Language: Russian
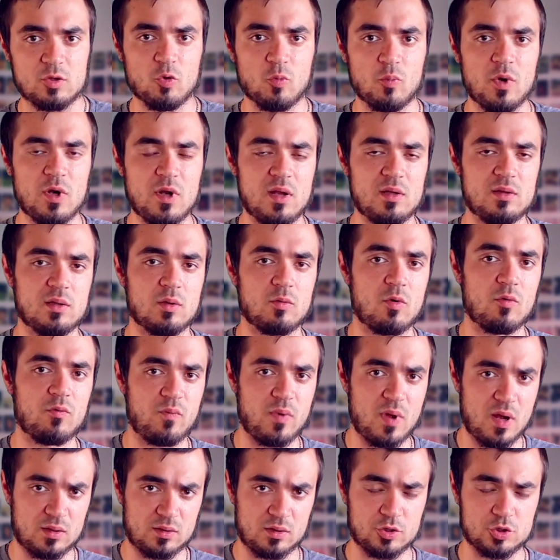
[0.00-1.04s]
не умаляет того
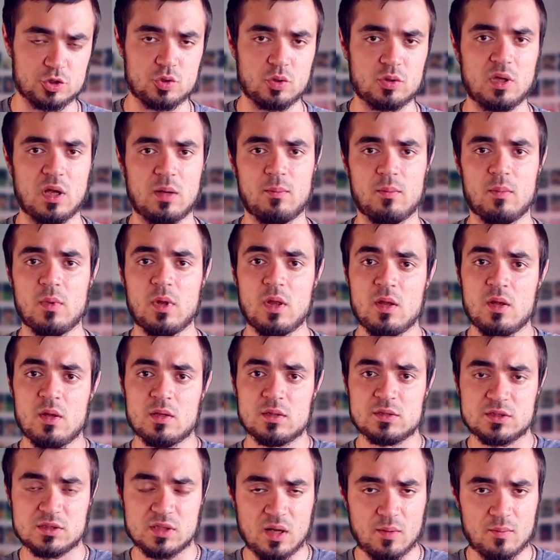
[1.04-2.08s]
факта, что там
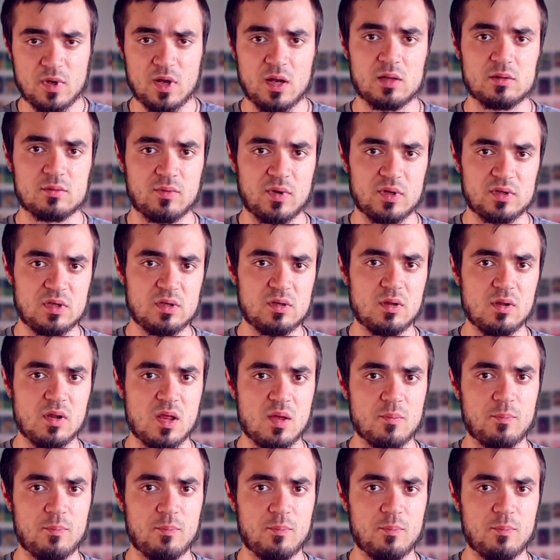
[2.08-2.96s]
самая отвратительная